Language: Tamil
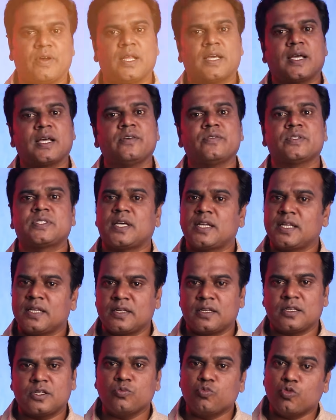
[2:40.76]
வழக்கை
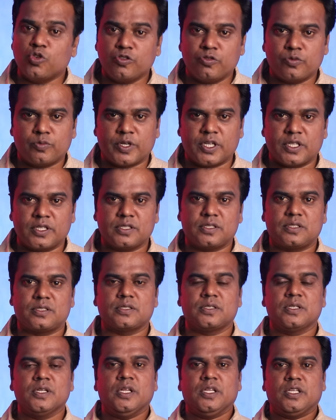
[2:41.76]
விசாரிக்கிறதுக்கு முடிவு பண்ணிருச்சு
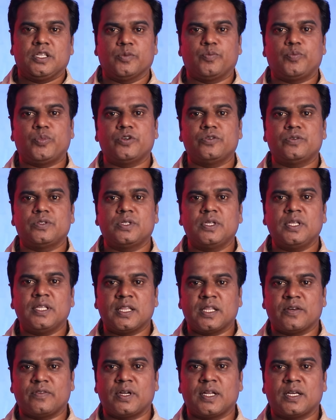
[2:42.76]
இப்போ வந்து
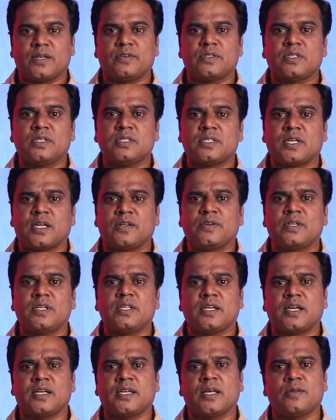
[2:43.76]
இந்த வழக்கு வந்து ஜனவரி
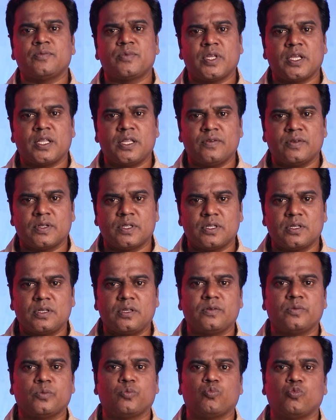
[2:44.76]
ரெண்டாம் தேதி வந்து
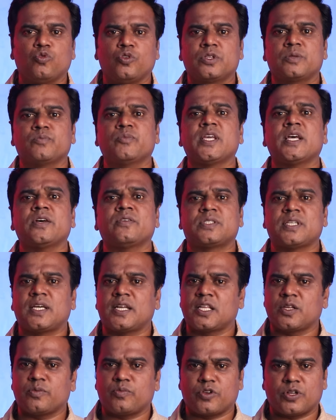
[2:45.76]
முழுமையாக
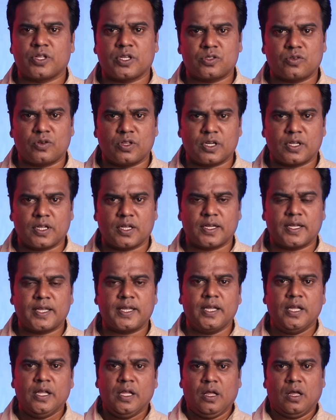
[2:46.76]
விசாரிக்க போகிறதா சொல்லியிருக்காங்க
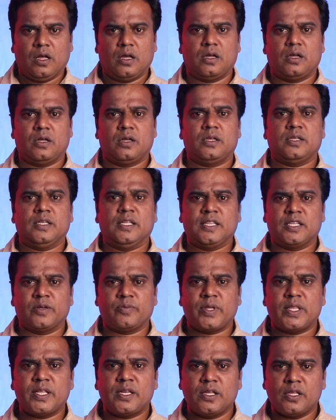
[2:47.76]
இந்த
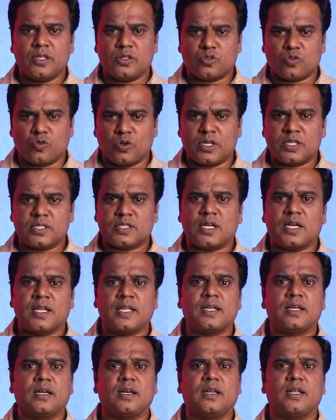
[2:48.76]
மாதிரி
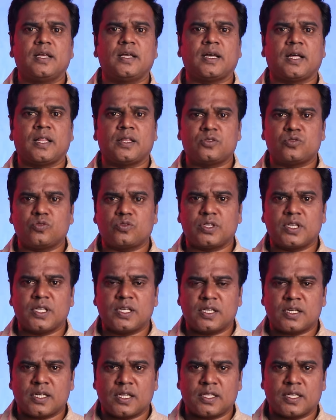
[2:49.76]
தொழிற்சாலைகளில் அதை சுற்றி
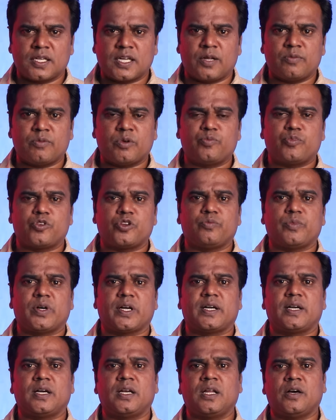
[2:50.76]
இருக்கிற அந்த கிராமப்புற
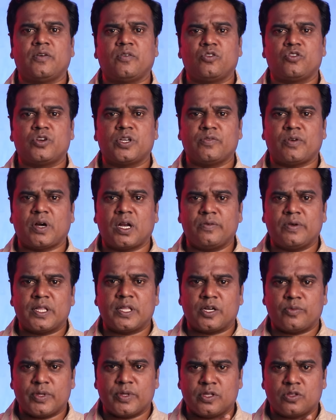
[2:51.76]
மக்கள் அவங்களுடைய
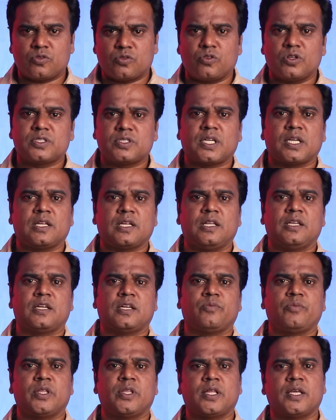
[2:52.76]
வாழ்வாதாரமே இந்த தொழிற்சாலைகளை
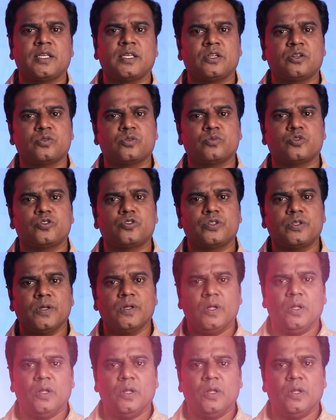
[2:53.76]
நம்பி தான் இருக்கும்போது